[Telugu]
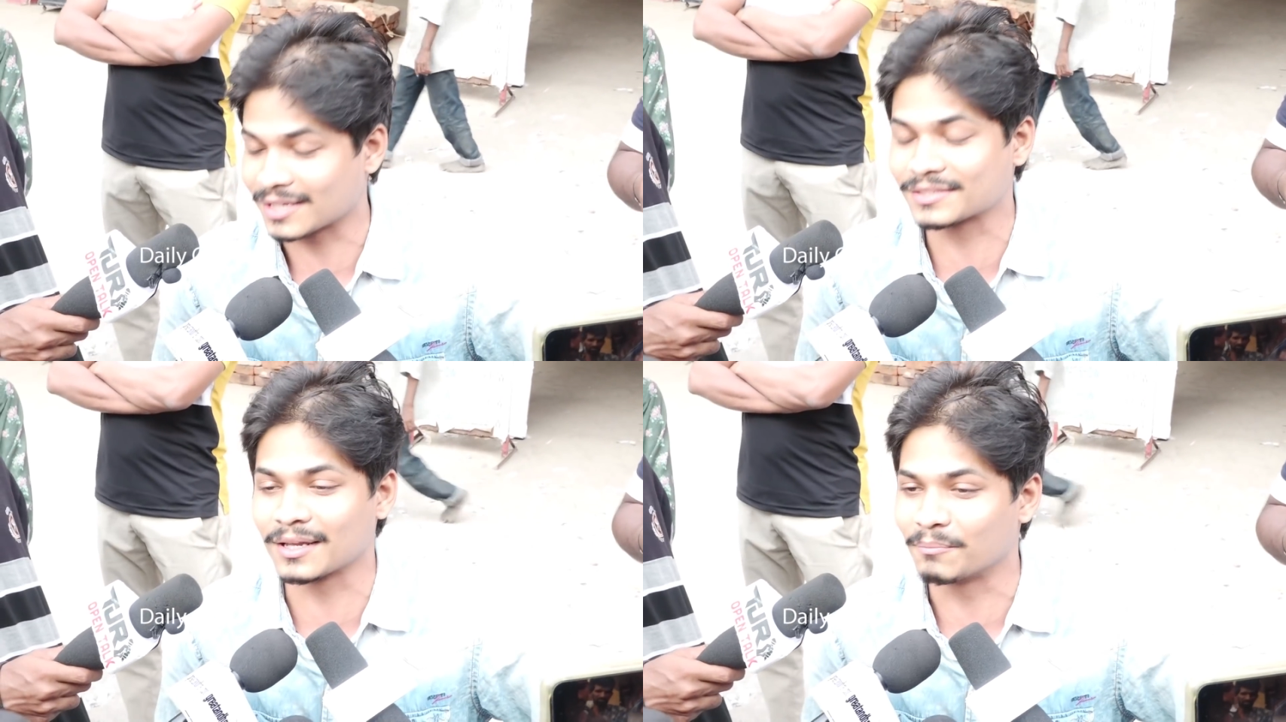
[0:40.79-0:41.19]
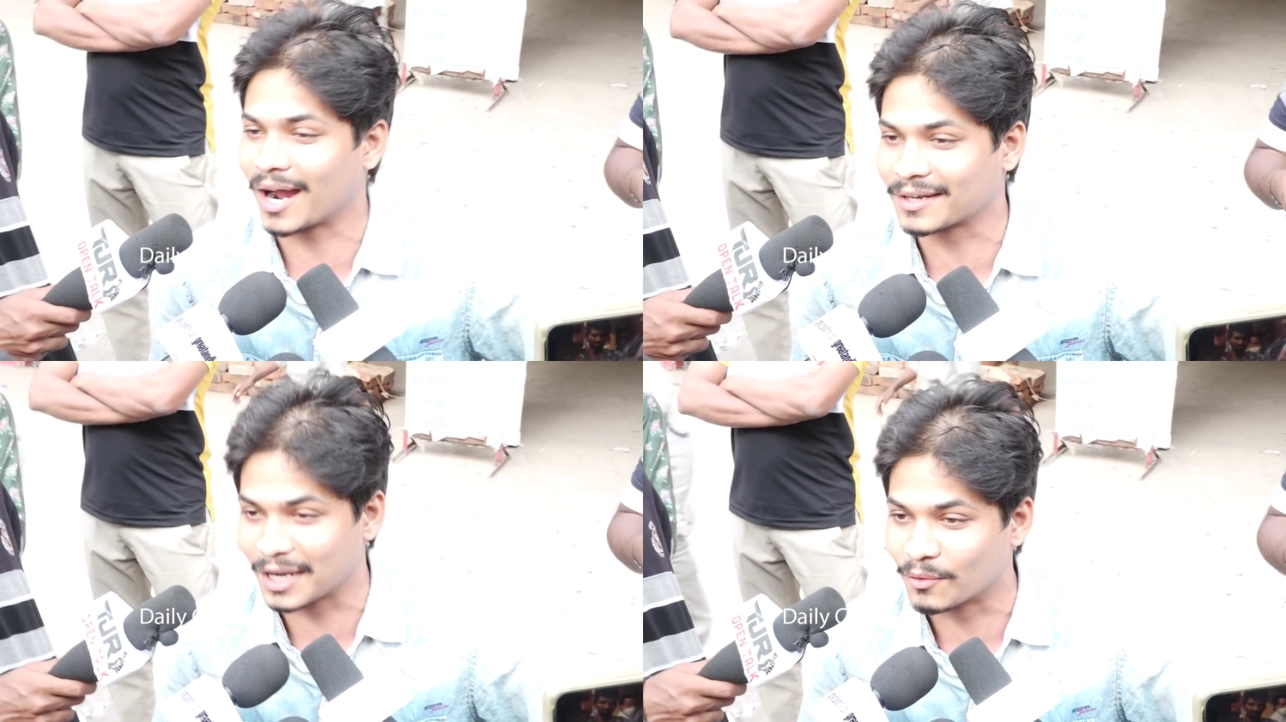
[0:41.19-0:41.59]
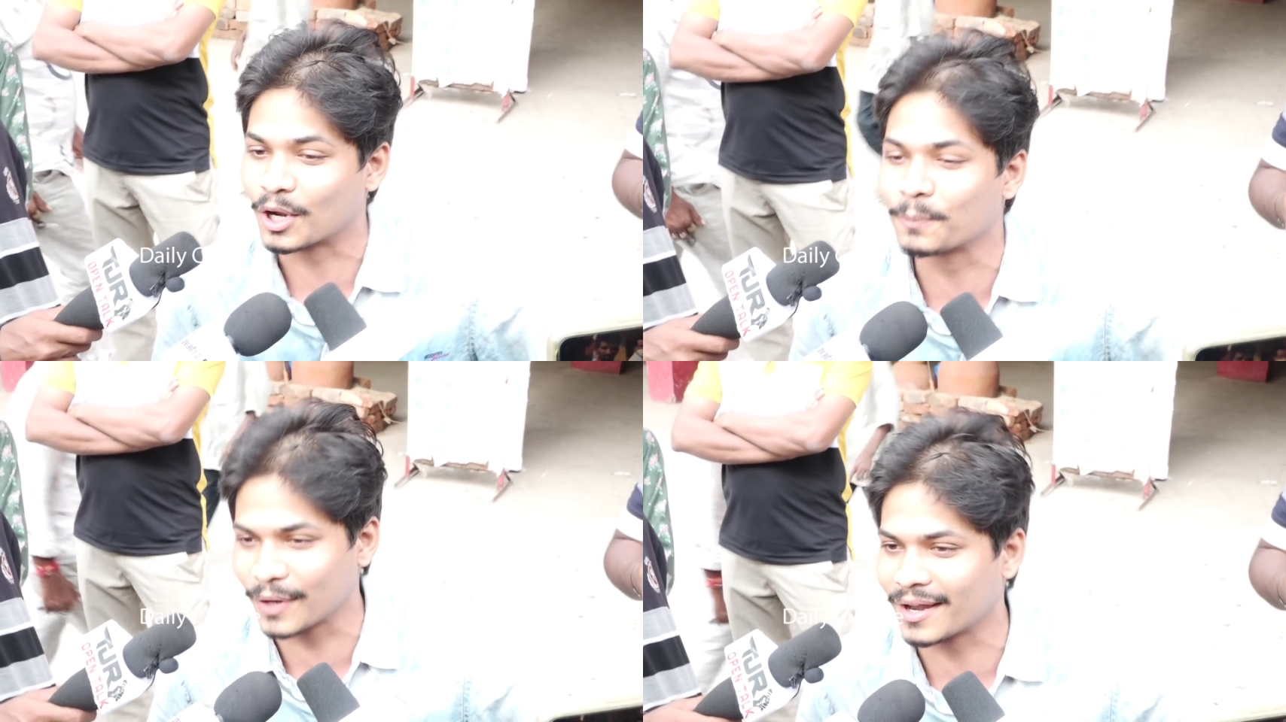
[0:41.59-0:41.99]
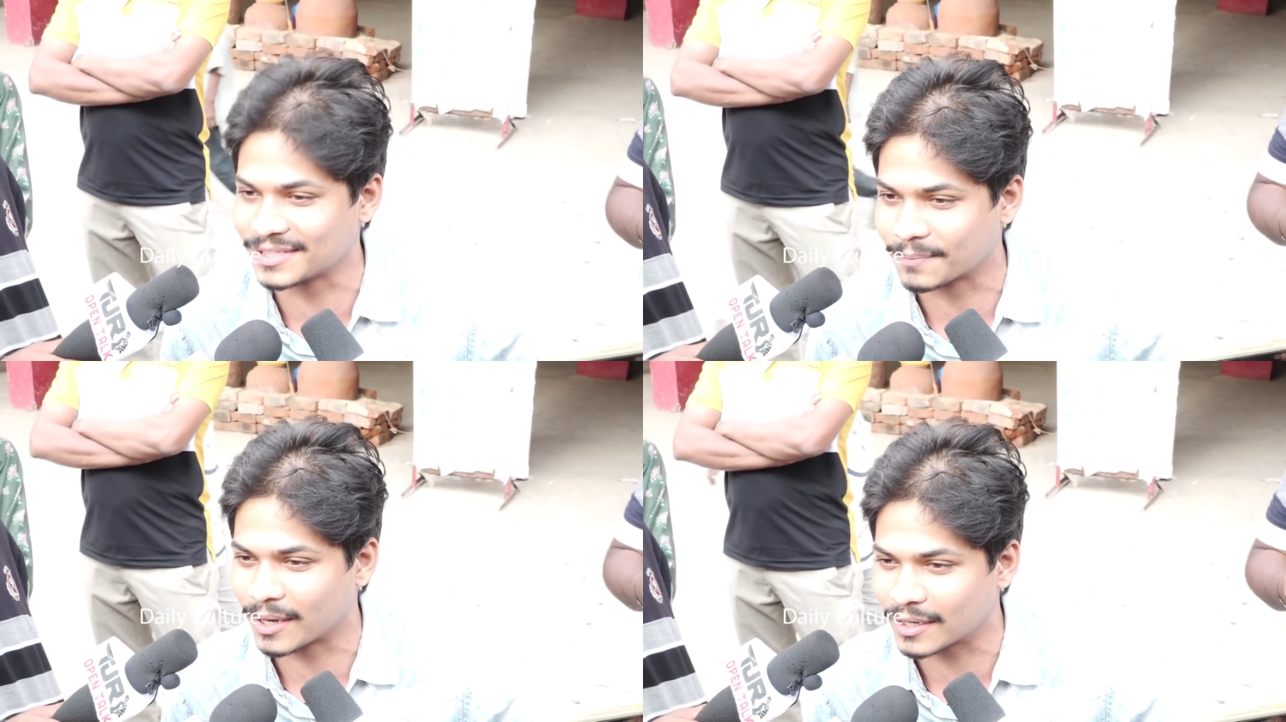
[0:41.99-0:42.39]
అస్సలు మాటలు లేవు అరుపులనే
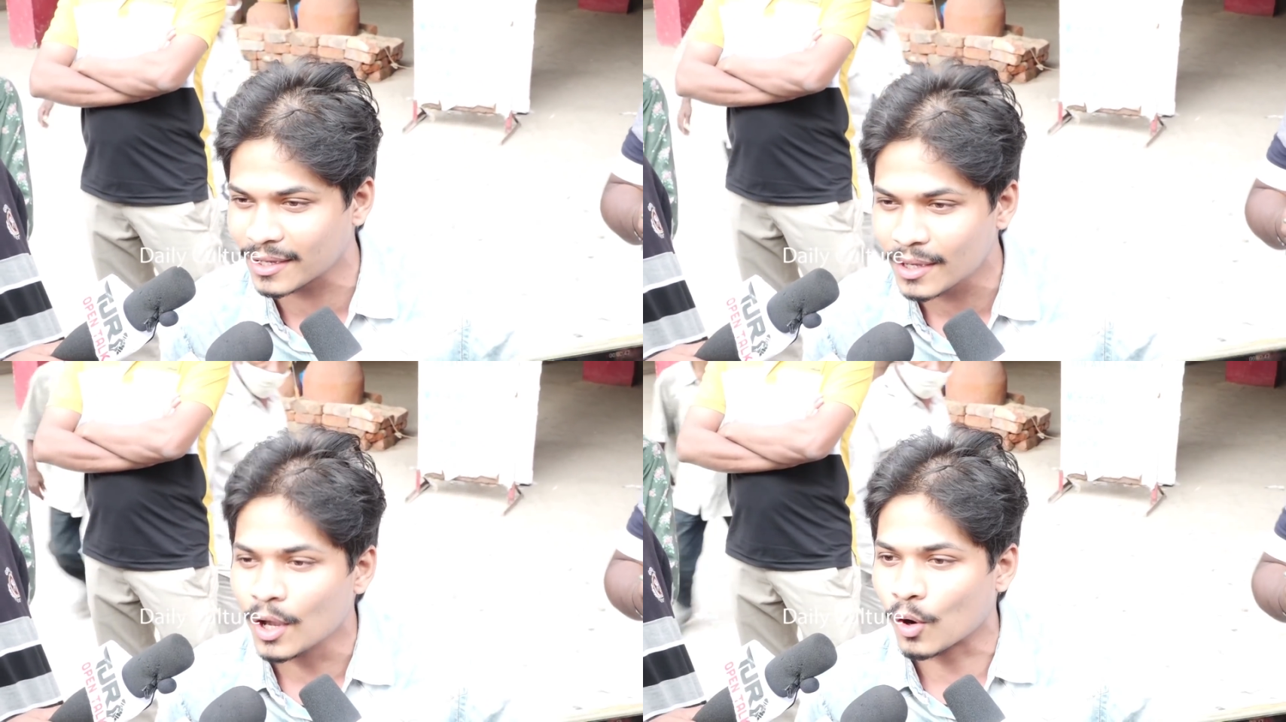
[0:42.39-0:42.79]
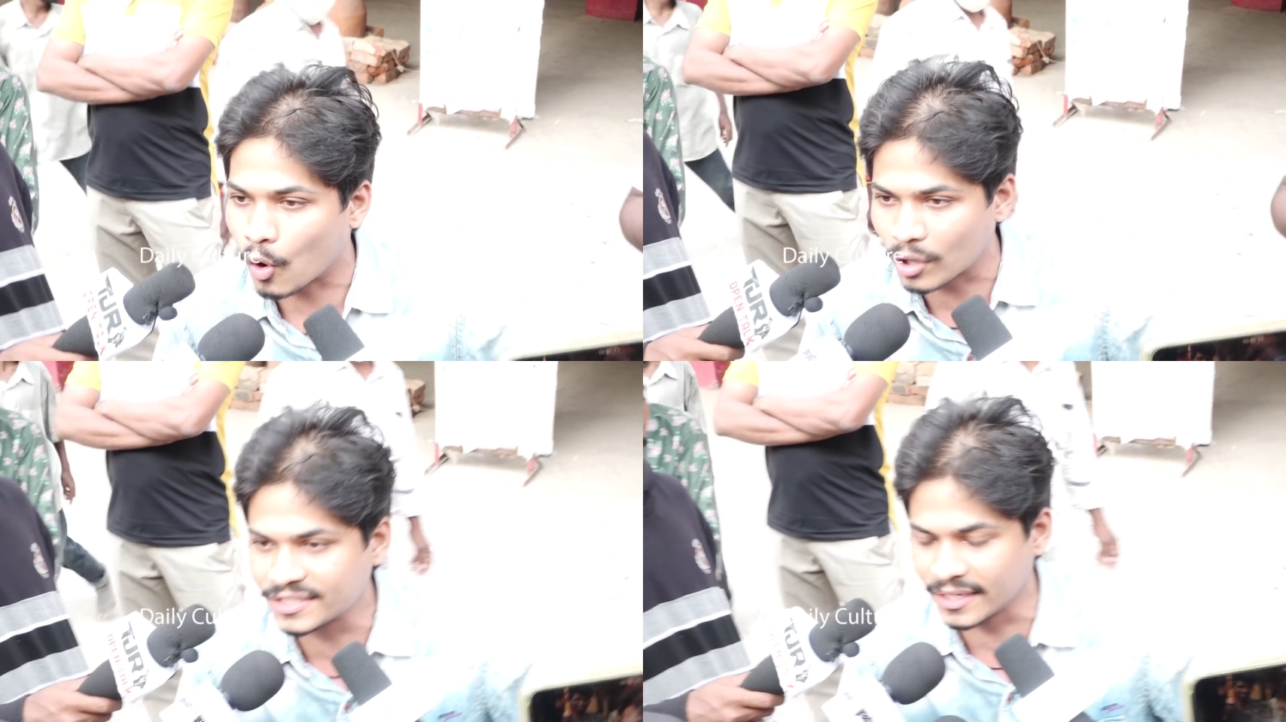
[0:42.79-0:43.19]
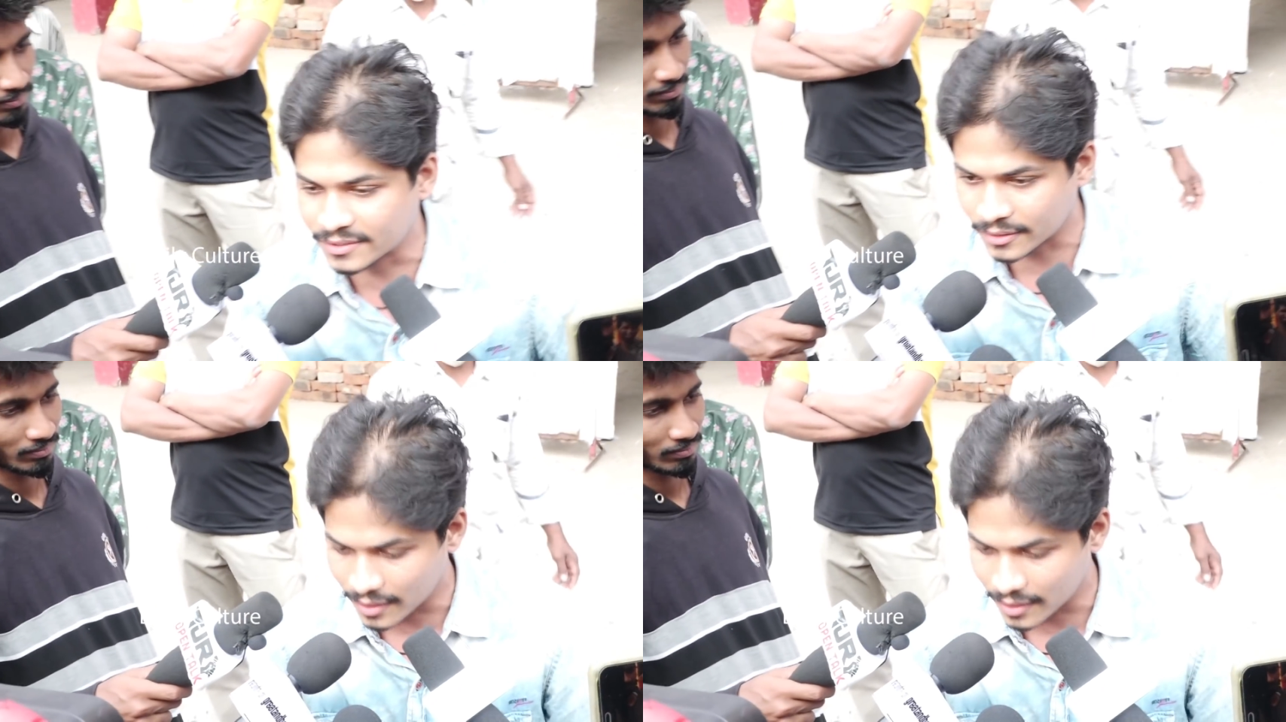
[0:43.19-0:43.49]
చెప్పాలి కోర్ట్ సీన్స్